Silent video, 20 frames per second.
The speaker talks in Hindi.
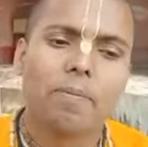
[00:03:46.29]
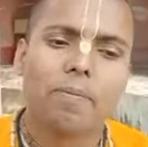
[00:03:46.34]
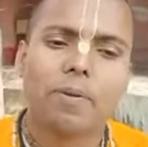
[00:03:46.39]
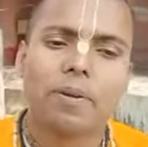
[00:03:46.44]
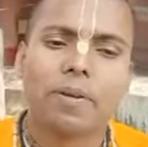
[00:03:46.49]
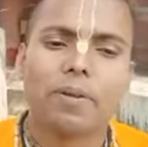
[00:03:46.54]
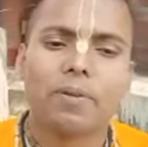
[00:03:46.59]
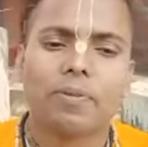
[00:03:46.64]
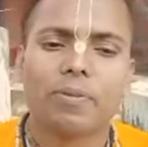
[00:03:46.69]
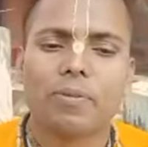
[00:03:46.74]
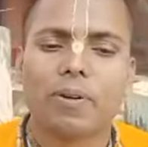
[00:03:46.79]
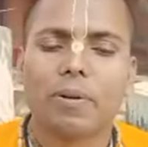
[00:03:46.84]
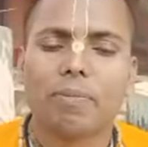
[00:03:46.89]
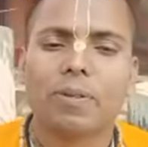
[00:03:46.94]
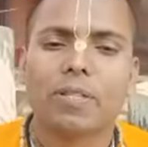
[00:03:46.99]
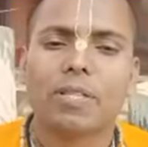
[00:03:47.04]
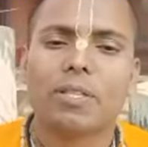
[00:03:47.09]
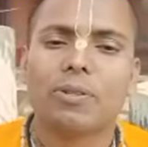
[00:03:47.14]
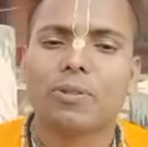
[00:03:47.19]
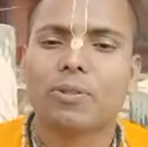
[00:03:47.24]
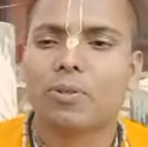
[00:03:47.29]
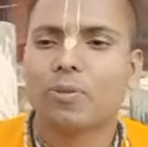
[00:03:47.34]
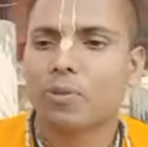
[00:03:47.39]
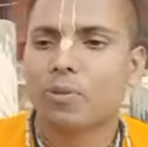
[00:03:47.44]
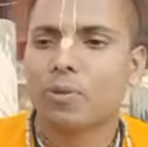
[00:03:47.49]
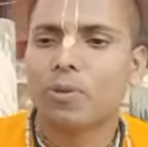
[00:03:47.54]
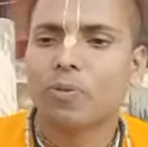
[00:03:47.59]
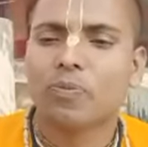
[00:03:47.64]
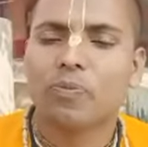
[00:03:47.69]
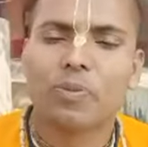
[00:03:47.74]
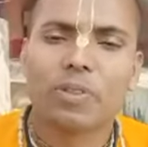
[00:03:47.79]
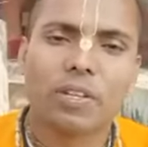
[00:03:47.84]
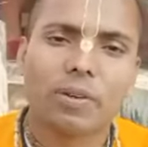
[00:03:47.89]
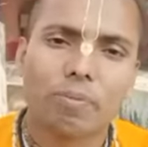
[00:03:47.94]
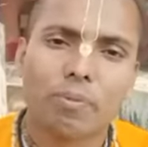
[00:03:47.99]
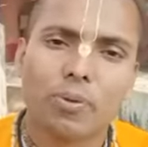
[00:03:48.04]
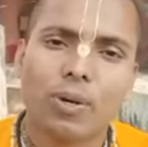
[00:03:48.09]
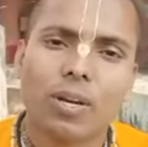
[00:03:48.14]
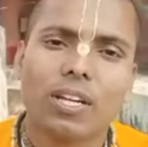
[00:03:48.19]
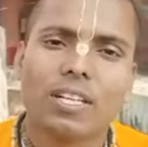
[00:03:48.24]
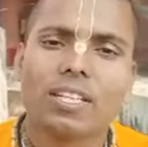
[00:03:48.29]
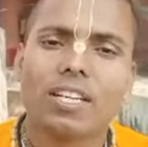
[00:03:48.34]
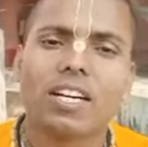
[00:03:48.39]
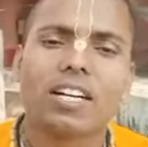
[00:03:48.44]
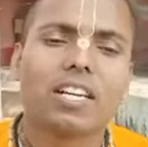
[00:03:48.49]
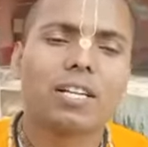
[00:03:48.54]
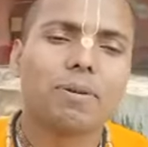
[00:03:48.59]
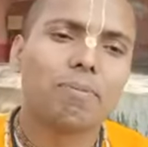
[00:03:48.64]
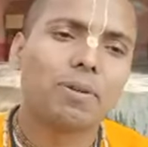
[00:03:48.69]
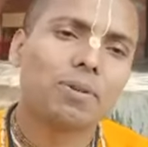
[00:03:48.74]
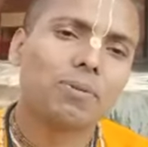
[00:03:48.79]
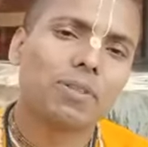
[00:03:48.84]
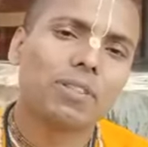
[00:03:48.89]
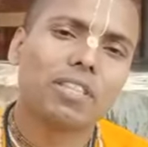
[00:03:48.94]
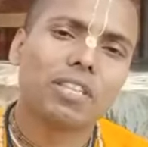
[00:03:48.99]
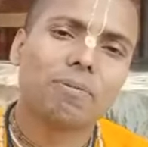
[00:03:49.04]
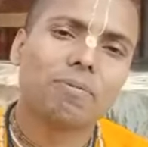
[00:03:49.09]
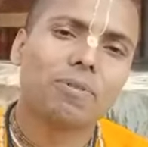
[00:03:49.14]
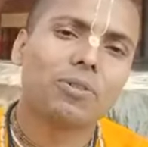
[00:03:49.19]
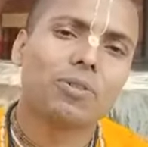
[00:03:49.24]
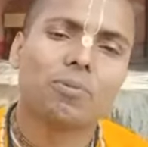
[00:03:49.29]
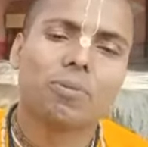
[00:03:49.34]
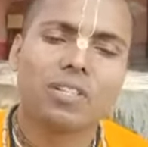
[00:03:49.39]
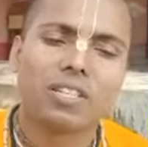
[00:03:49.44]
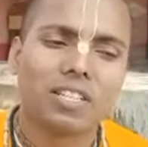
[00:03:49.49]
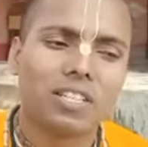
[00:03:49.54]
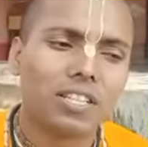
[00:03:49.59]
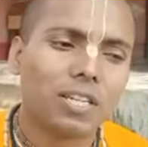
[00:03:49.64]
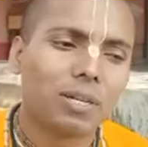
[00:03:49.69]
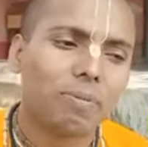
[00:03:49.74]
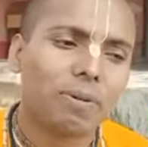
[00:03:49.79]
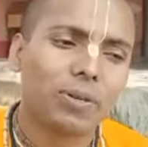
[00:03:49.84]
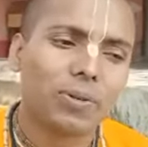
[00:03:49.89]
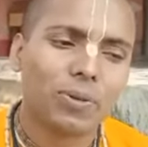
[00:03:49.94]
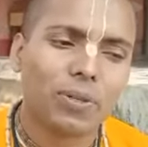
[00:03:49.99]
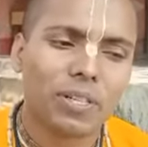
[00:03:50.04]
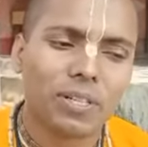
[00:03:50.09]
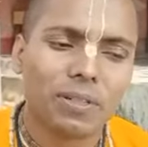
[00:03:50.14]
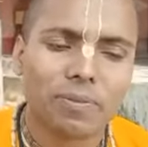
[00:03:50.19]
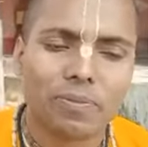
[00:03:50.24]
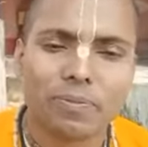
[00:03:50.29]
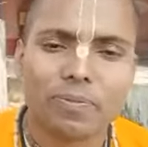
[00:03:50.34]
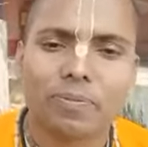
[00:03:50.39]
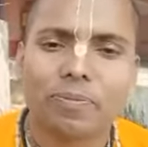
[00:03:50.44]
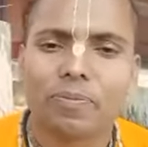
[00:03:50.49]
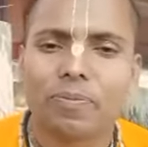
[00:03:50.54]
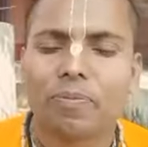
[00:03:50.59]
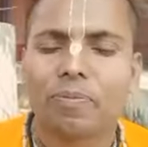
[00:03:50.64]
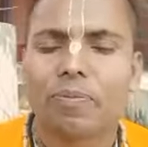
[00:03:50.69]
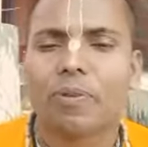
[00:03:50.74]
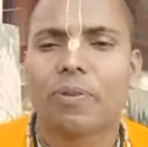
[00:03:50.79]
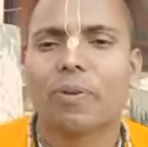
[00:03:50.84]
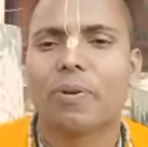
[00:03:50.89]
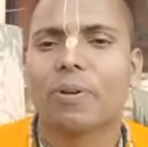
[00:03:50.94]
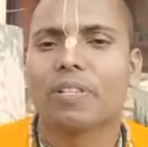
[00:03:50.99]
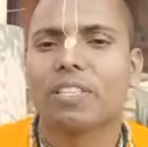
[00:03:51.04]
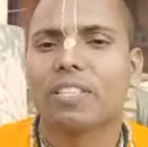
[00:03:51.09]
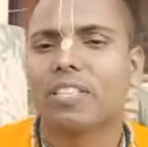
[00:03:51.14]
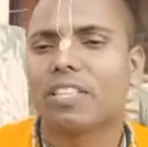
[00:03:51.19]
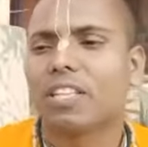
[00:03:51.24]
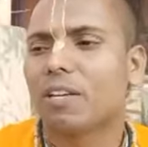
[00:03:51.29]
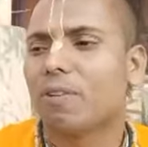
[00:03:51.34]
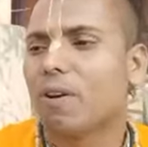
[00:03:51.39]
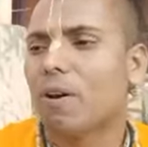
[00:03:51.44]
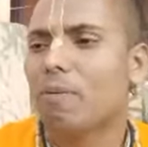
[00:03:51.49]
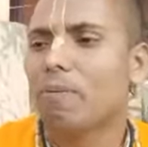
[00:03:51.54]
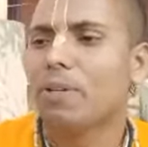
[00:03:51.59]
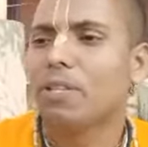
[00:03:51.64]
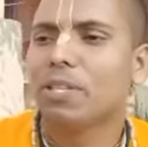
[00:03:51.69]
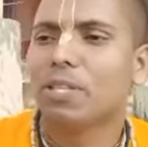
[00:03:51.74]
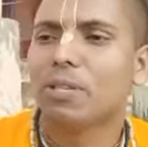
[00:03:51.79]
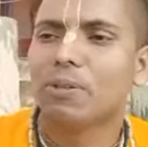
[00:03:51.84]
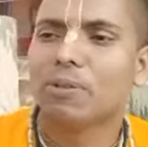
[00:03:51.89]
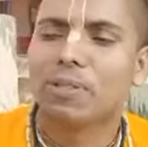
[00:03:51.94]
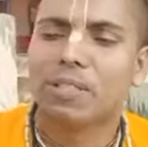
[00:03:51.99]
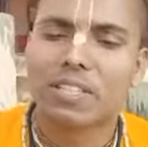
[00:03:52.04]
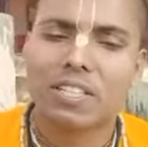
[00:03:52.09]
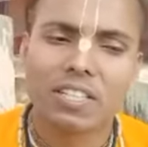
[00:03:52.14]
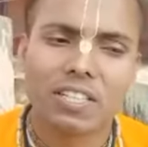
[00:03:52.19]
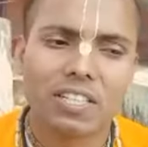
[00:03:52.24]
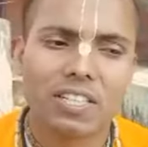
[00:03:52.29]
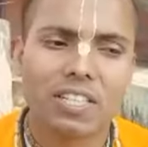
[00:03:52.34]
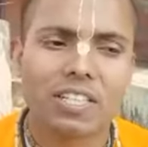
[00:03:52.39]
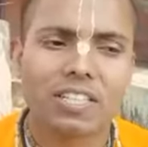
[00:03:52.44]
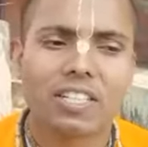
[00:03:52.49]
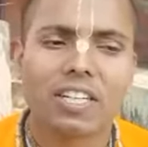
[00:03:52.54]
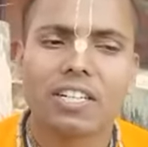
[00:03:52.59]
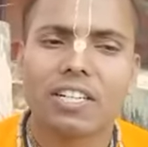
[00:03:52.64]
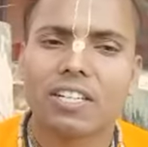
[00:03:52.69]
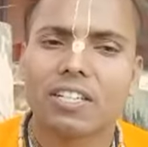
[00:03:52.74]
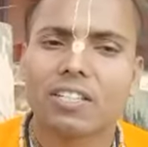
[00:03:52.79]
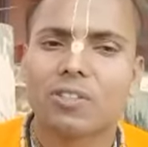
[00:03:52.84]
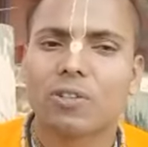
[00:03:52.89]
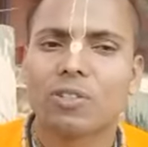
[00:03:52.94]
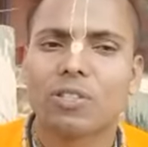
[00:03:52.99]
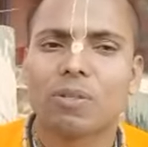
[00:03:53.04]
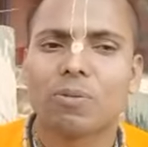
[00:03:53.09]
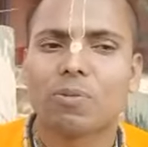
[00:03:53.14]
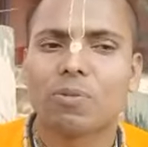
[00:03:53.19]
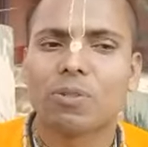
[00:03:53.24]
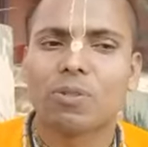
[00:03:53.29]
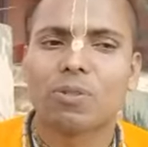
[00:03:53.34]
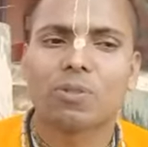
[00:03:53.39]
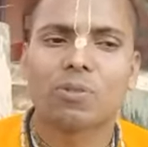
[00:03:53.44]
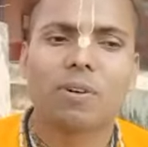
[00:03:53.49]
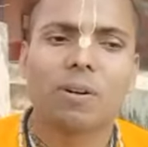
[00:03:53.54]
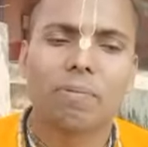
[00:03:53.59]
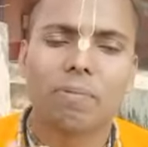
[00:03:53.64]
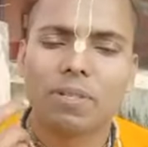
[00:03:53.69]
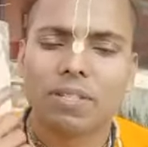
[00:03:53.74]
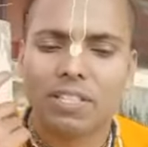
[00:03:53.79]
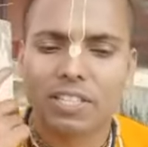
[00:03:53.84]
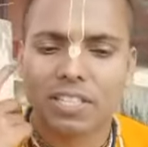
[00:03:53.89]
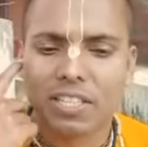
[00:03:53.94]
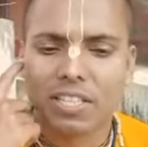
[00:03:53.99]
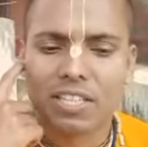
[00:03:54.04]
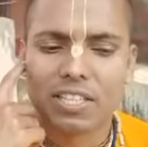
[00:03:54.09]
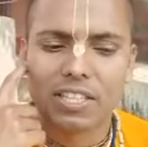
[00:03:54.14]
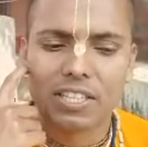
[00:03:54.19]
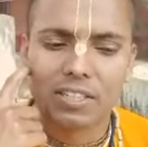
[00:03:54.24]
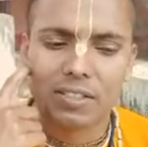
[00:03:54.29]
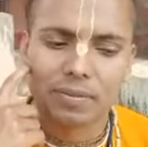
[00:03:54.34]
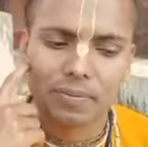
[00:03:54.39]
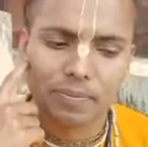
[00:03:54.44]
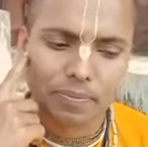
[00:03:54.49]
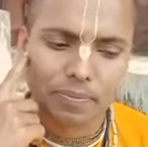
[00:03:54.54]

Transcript: फिर वामन देव ने उनको बोला कि अगले मनवंतर में तुम इंद्र बनोगे और किस तरह वामन देव उनकी रक्षा करते और सब कुछ वापस दे देते हैं